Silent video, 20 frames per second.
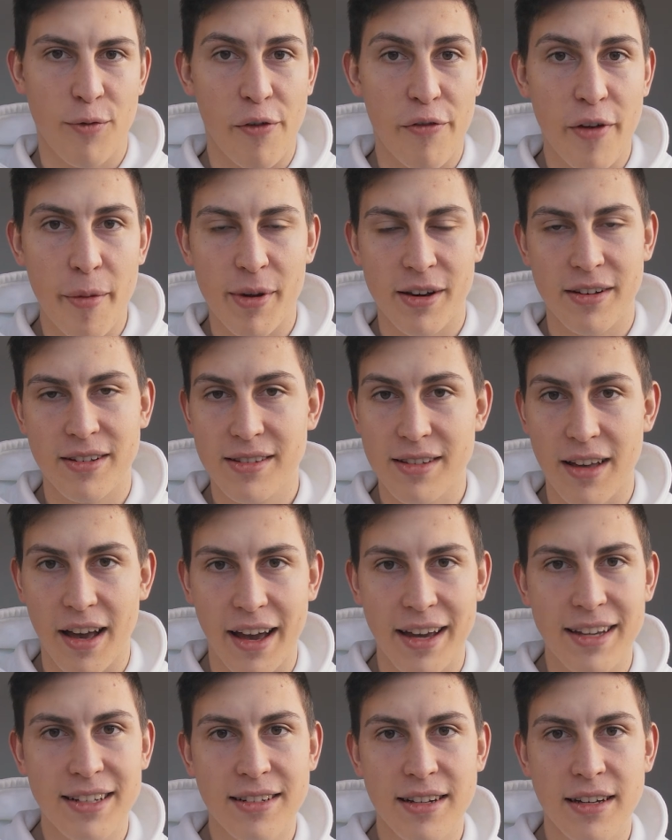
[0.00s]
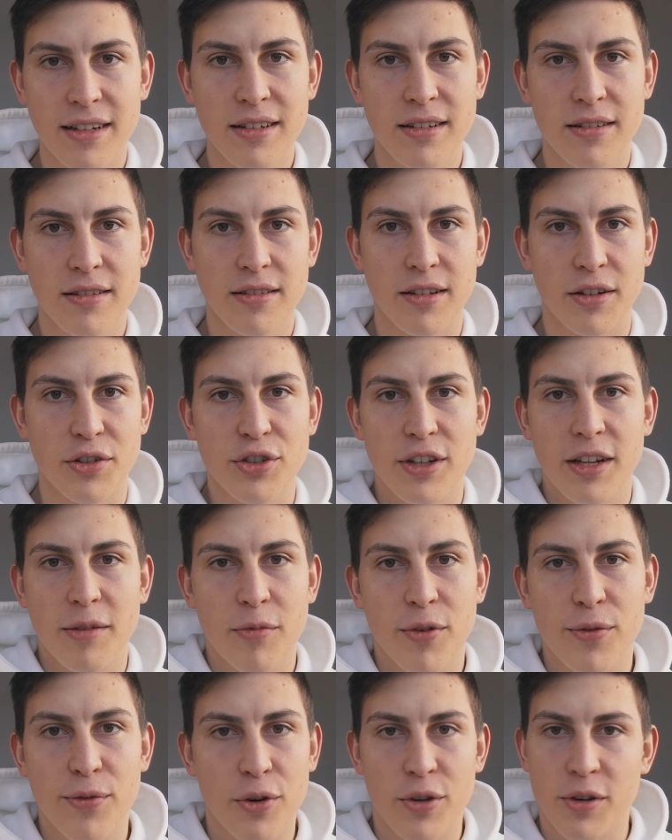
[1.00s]
Weil wenn man es erreicht hat, dann
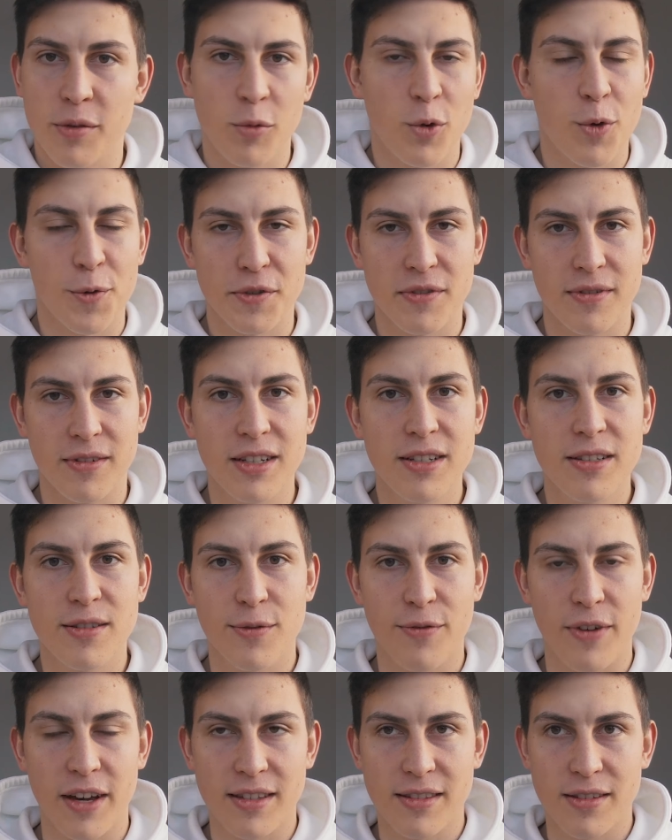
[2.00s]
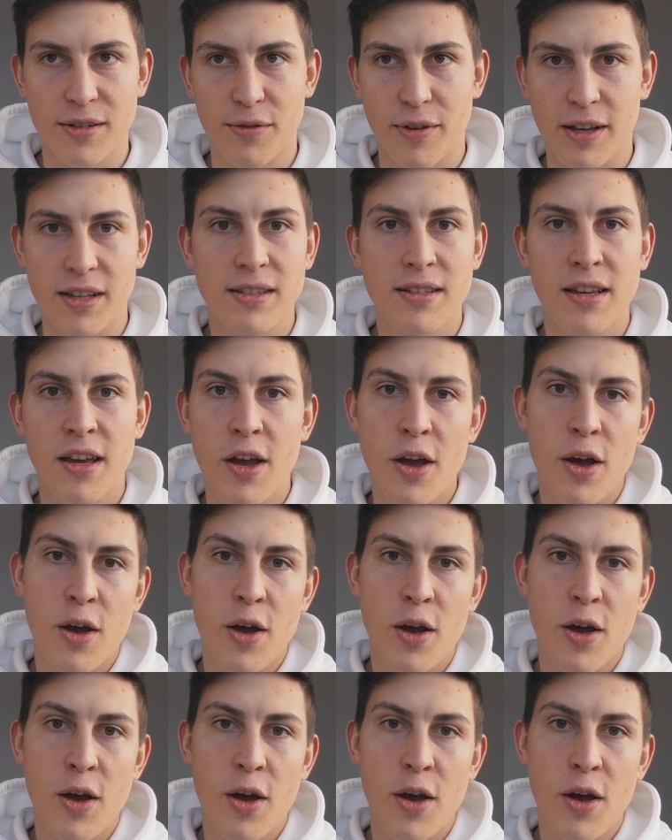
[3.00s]
steht man vor einem großen Nichts und weiß nicht was.